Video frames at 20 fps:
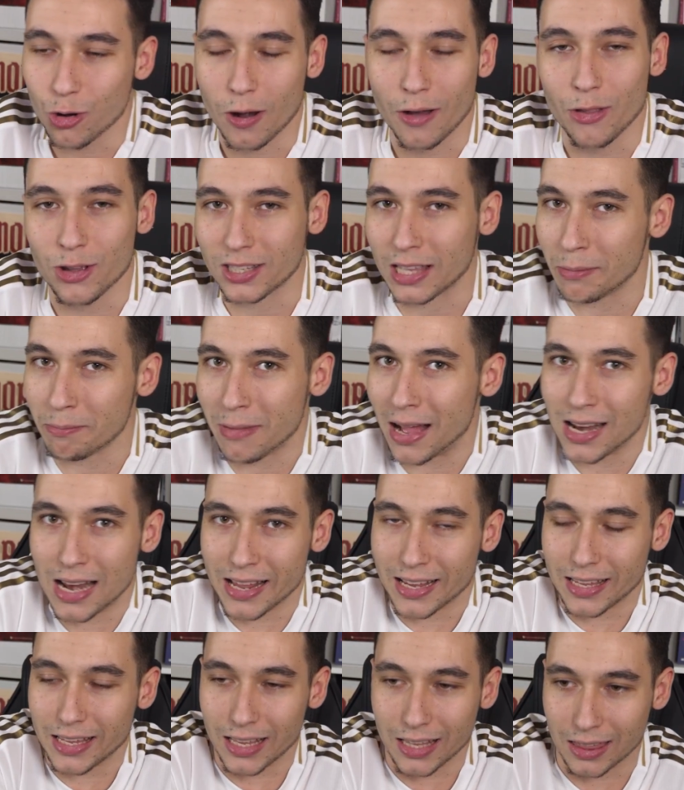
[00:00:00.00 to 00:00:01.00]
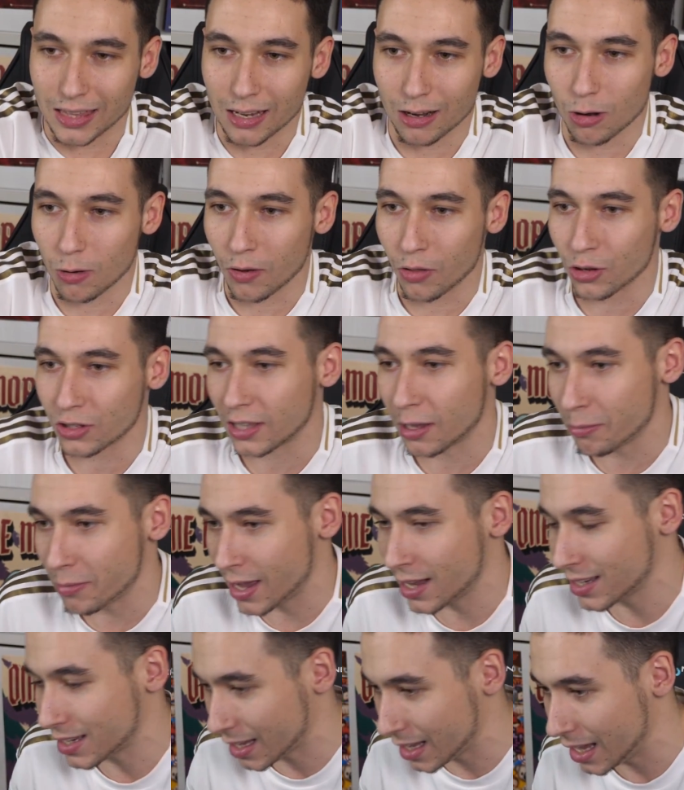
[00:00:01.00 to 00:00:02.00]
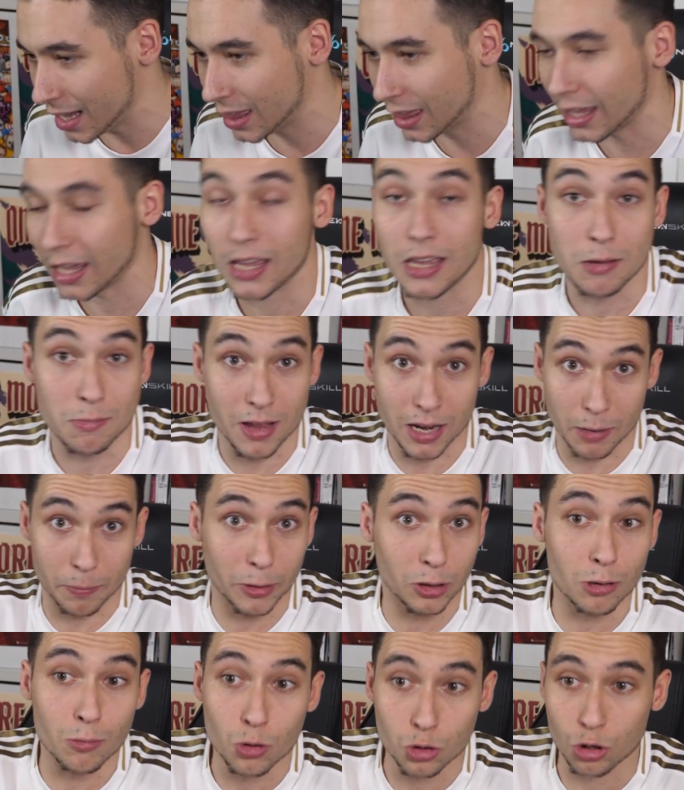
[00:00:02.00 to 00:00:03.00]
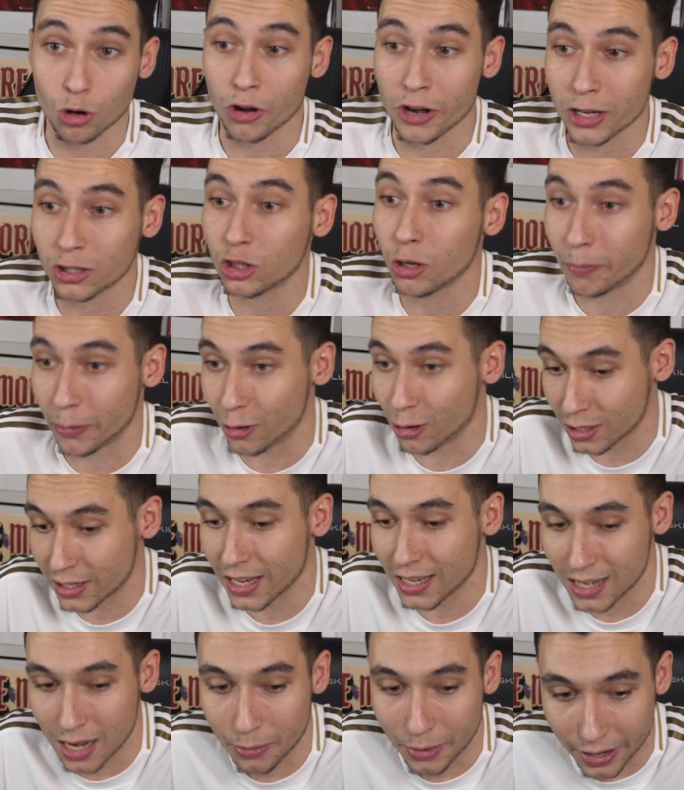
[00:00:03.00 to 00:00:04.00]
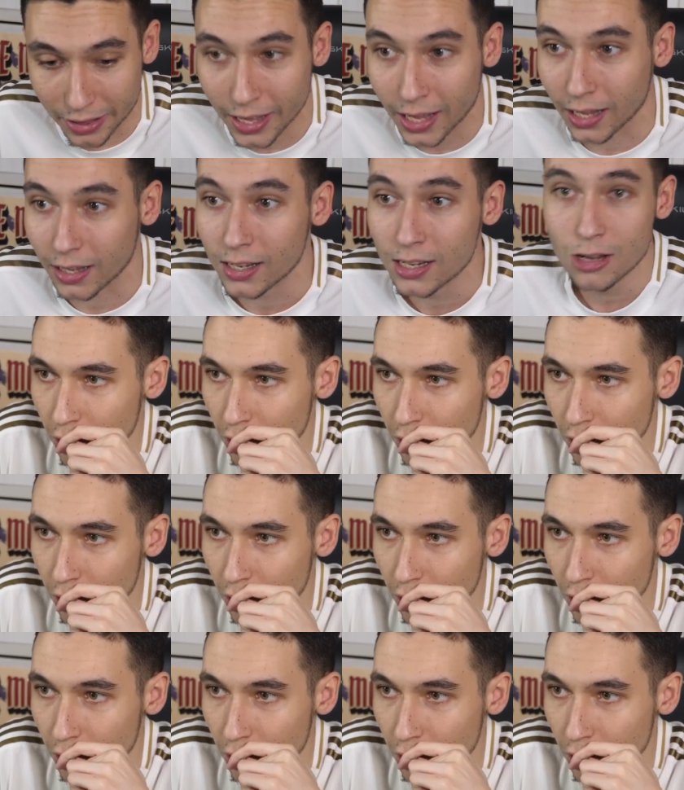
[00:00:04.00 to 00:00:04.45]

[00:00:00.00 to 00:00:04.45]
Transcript: Yo cuando están mal hay que decirlo, cuando están bien se dice. Y me repito mucho con esto, pero es que es la verdad.